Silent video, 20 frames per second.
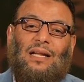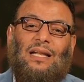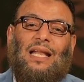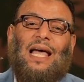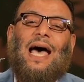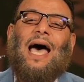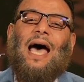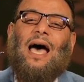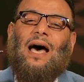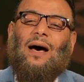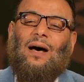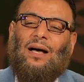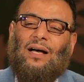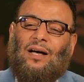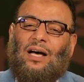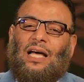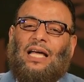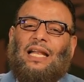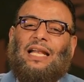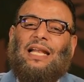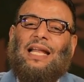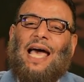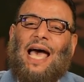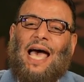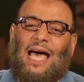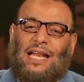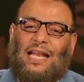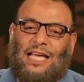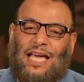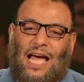لا
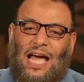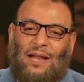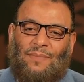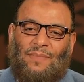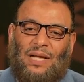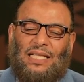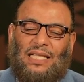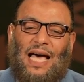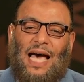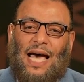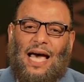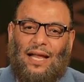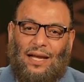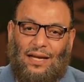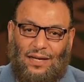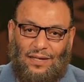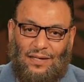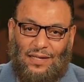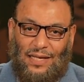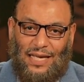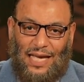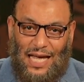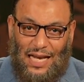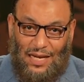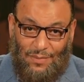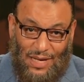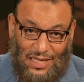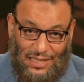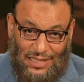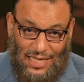الاهل كلمه اهل
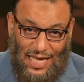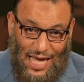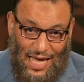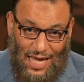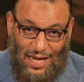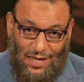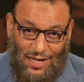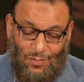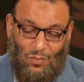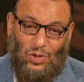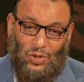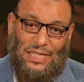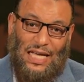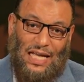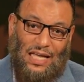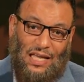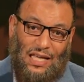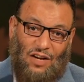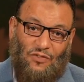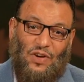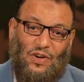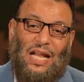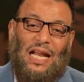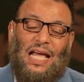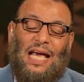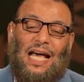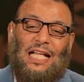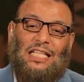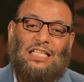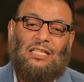كلمه اهل مذكر
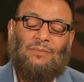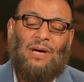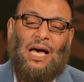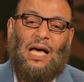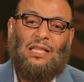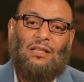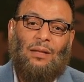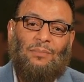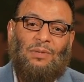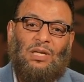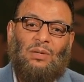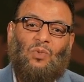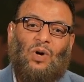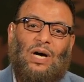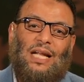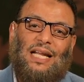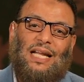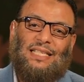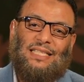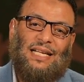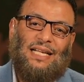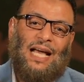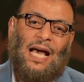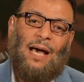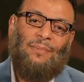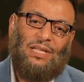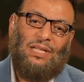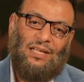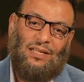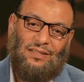فلا ياتي مع الضمير مؤنثا
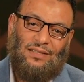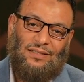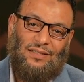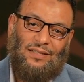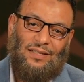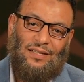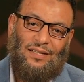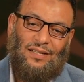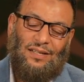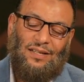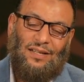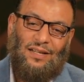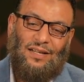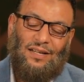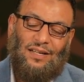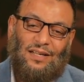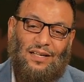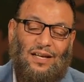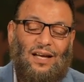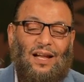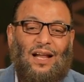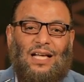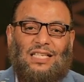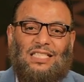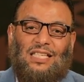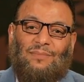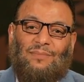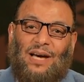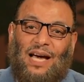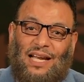ابدا
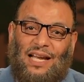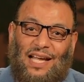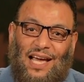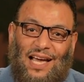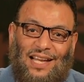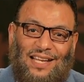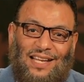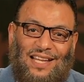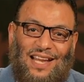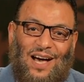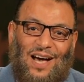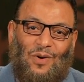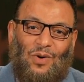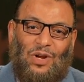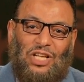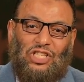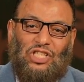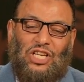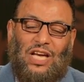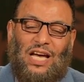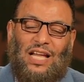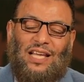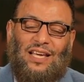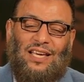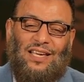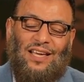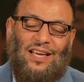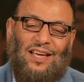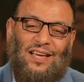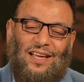خلاص يبقى احنا طيب، حلينا اول طيب.
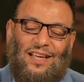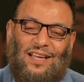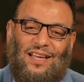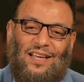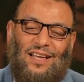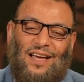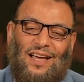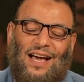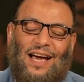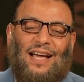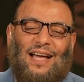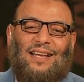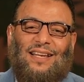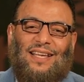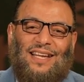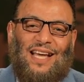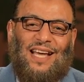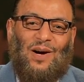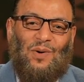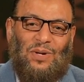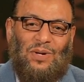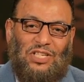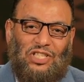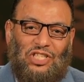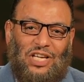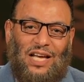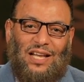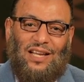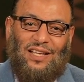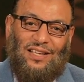اشكاليه حلينا اول
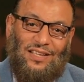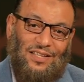اشكاليه